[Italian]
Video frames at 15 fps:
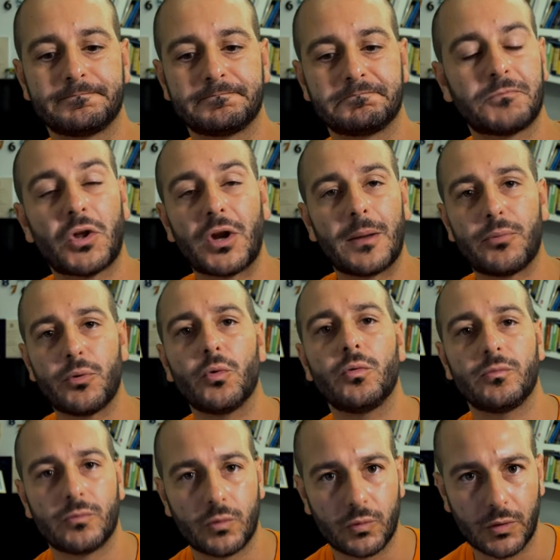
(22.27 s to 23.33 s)
non è più
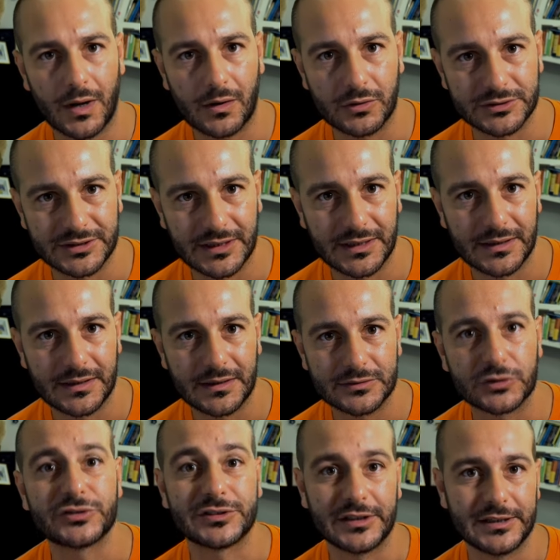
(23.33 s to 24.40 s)
una cosa
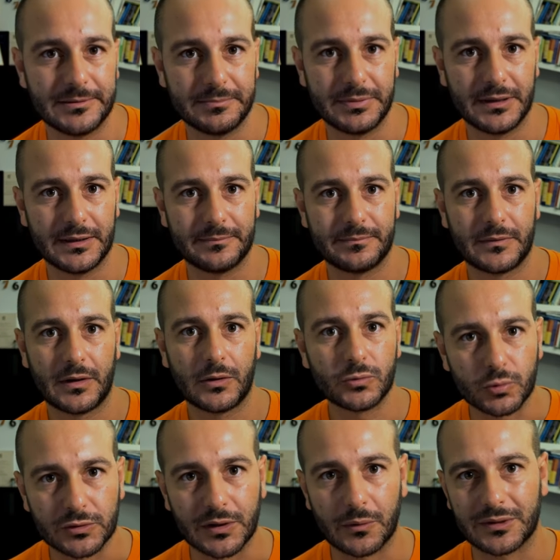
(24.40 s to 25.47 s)
sostenibile
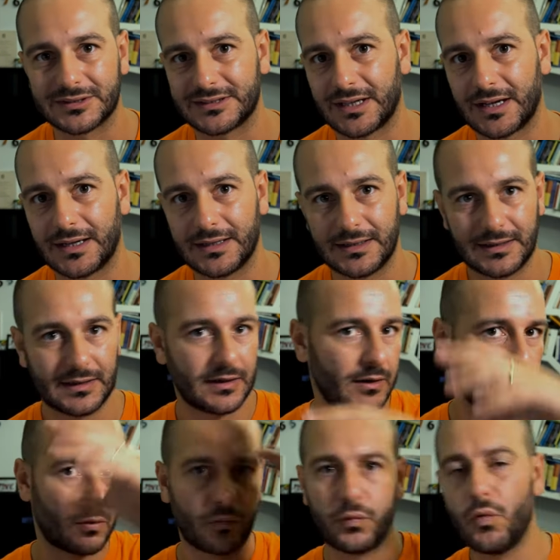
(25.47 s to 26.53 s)
tutta questa
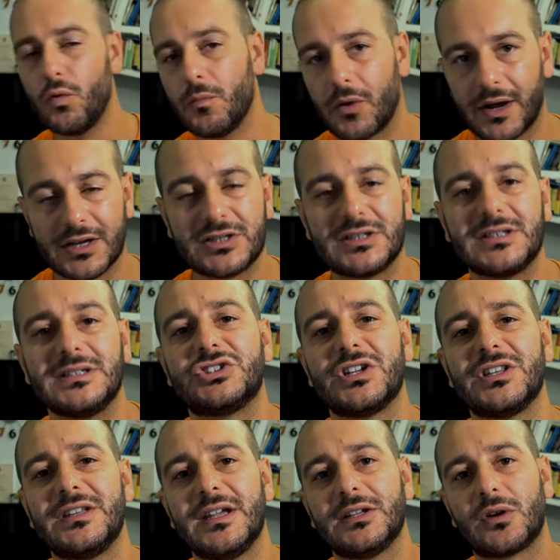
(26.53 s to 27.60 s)
fumo che c'è
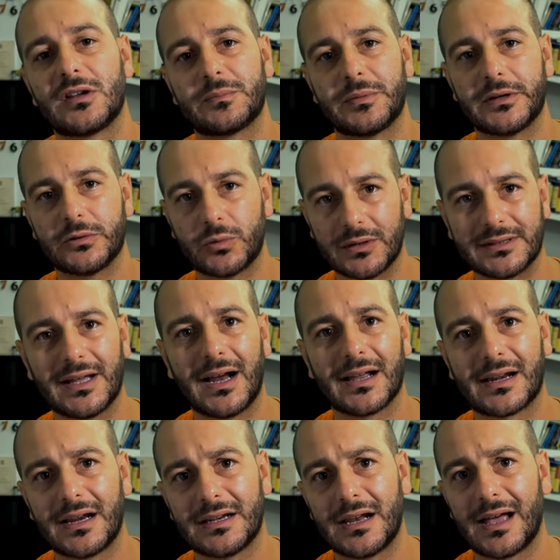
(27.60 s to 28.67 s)
dietro la spiritualità,
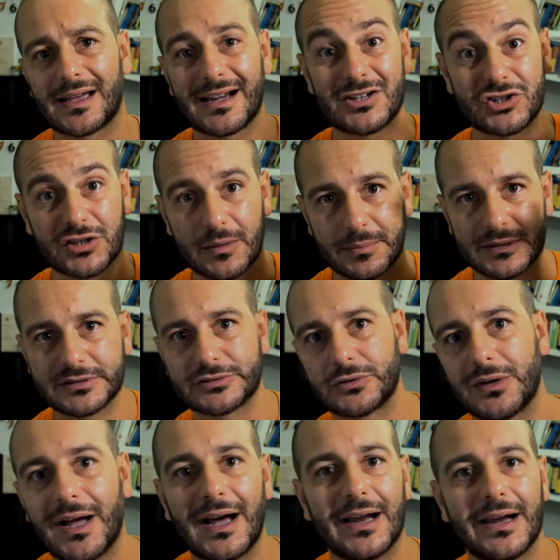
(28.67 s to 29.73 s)
la crescita
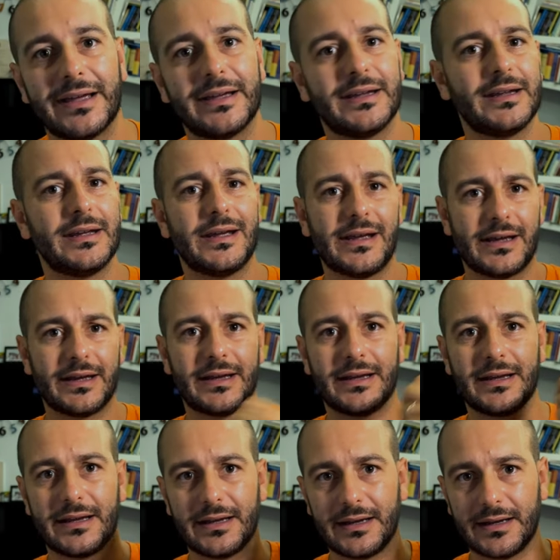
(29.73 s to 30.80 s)
personale,
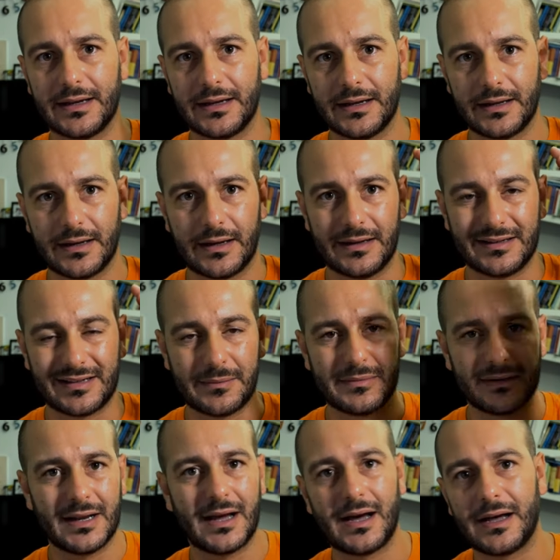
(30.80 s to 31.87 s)
eh, i
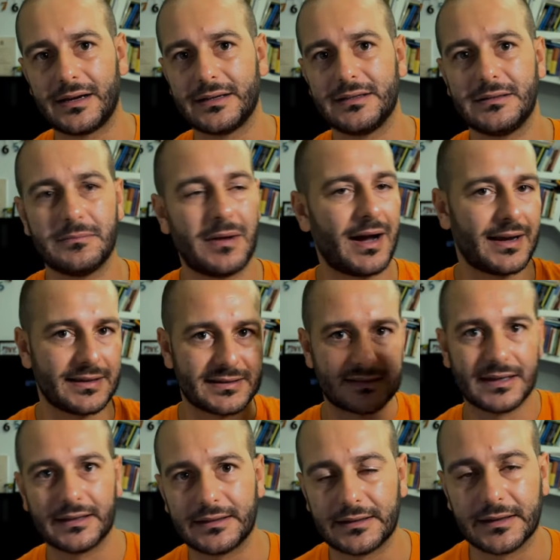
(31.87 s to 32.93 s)
seminari di
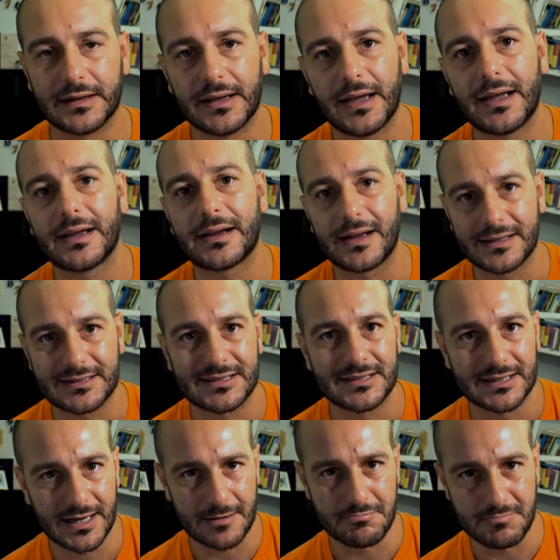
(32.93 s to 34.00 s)
mindset, eh, cazzi
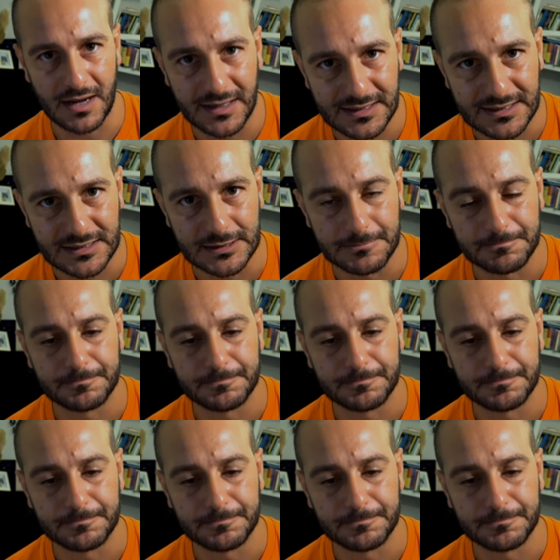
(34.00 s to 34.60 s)
e mazzi.